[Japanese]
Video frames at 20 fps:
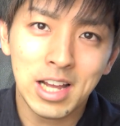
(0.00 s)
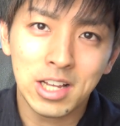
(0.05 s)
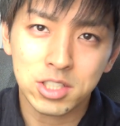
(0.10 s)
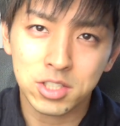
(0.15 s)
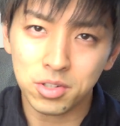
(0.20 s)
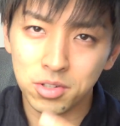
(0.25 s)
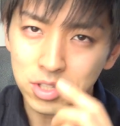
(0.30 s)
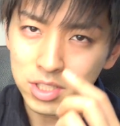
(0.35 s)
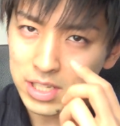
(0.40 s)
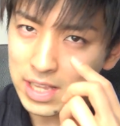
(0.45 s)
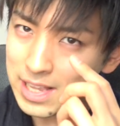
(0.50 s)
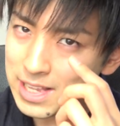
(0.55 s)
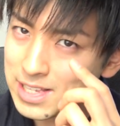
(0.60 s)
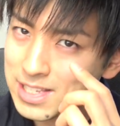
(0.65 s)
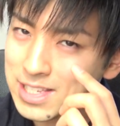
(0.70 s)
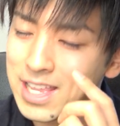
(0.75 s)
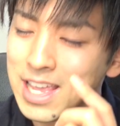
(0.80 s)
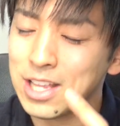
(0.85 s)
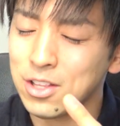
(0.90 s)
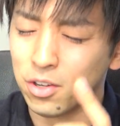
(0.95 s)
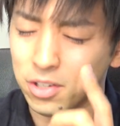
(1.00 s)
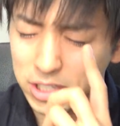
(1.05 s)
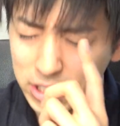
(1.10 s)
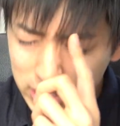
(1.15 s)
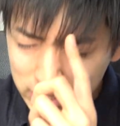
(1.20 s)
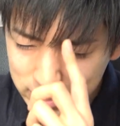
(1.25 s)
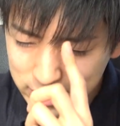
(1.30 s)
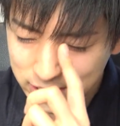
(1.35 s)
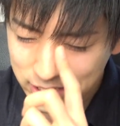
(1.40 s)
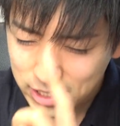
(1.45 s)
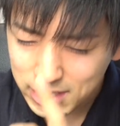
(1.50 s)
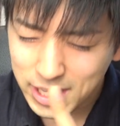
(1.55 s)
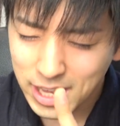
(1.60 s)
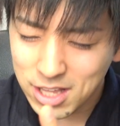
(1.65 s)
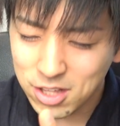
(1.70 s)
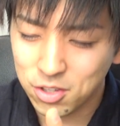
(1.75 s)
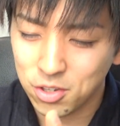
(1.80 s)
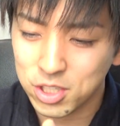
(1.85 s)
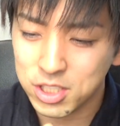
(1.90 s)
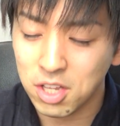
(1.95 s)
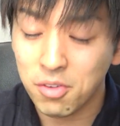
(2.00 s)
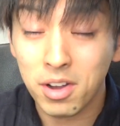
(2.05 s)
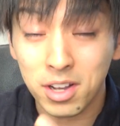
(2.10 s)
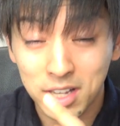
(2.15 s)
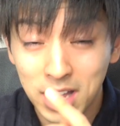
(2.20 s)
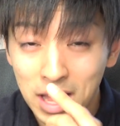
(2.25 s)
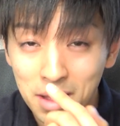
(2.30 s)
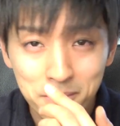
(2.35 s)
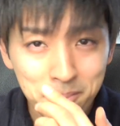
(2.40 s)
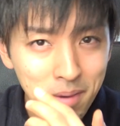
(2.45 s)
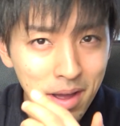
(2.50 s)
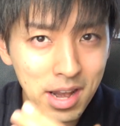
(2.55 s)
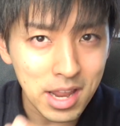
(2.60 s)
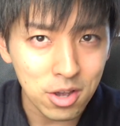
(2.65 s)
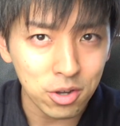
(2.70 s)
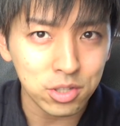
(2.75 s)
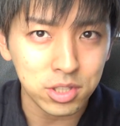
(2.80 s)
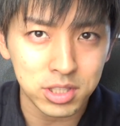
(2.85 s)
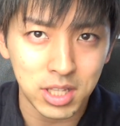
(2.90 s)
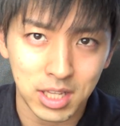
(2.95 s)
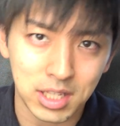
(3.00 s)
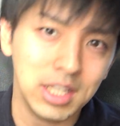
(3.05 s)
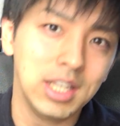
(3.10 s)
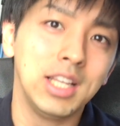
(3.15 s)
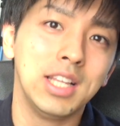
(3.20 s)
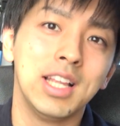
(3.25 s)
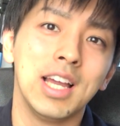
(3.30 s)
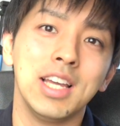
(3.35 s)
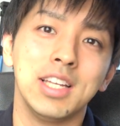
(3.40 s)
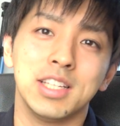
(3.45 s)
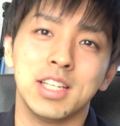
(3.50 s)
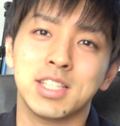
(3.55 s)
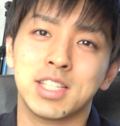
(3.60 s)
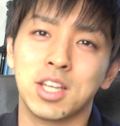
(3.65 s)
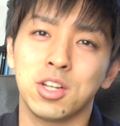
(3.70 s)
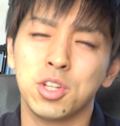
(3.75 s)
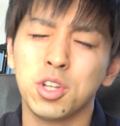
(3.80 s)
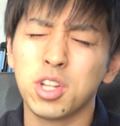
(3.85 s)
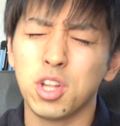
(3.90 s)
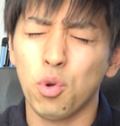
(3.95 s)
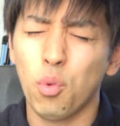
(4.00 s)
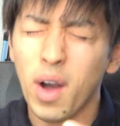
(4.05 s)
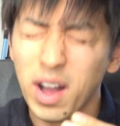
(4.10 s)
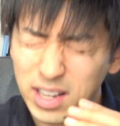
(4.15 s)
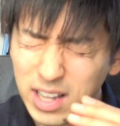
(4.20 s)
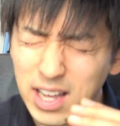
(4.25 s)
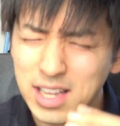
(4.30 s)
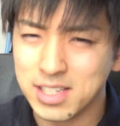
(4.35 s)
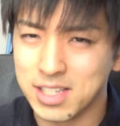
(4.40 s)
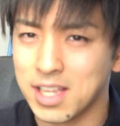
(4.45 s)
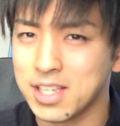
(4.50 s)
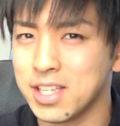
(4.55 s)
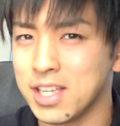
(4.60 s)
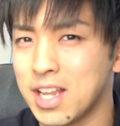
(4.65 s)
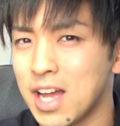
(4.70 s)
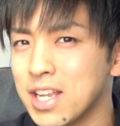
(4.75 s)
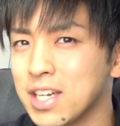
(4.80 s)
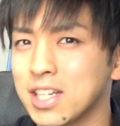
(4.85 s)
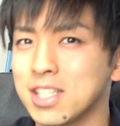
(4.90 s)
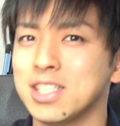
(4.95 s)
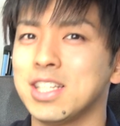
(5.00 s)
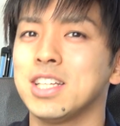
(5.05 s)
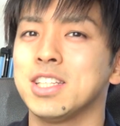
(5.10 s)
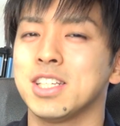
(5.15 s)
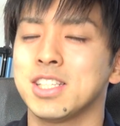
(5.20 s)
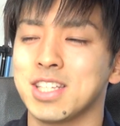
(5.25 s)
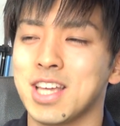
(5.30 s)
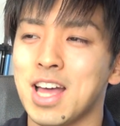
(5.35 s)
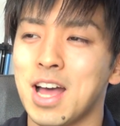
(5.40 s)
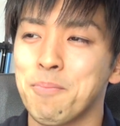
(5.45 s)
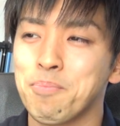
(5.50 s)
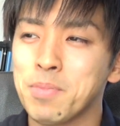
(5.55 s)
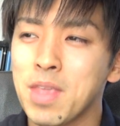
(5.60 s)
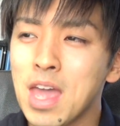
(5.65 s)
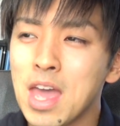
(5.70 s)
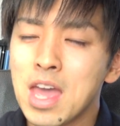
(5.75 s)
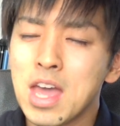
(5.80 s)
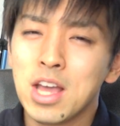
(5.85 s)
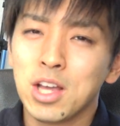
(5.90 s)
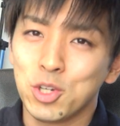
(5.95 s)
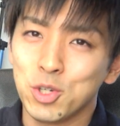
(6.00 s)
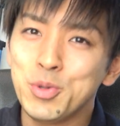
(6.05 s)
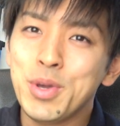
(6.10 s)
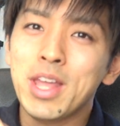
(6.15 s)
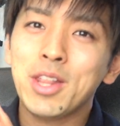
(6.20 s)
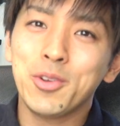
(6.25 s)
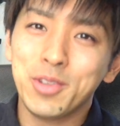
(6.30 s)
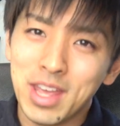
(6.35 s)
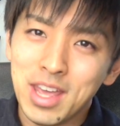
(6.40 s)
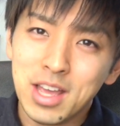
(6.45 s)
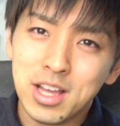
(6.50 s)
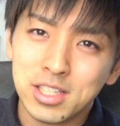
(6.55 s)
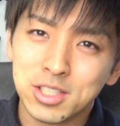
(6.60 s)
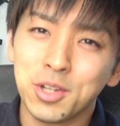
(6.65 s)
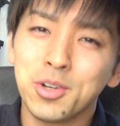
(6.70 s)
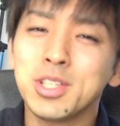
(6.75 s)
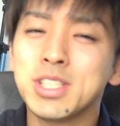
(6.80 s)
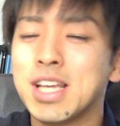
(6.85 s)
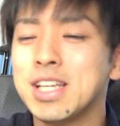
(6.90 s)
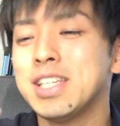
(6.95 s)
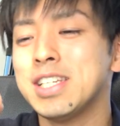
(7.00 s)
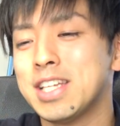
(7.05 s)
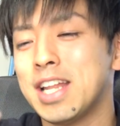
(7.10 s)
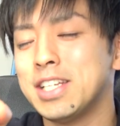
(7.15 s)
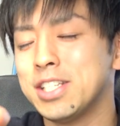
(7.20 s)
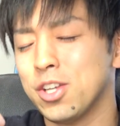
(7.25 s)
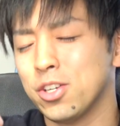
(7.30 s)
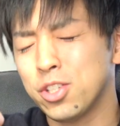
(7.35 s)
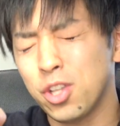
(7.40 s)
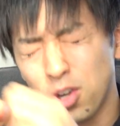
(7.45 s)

その先生の一意見としては頑張れよって言いたいんですけど、特に若い先生にありがちなんですが、上のね、その先生じゃないんですよ、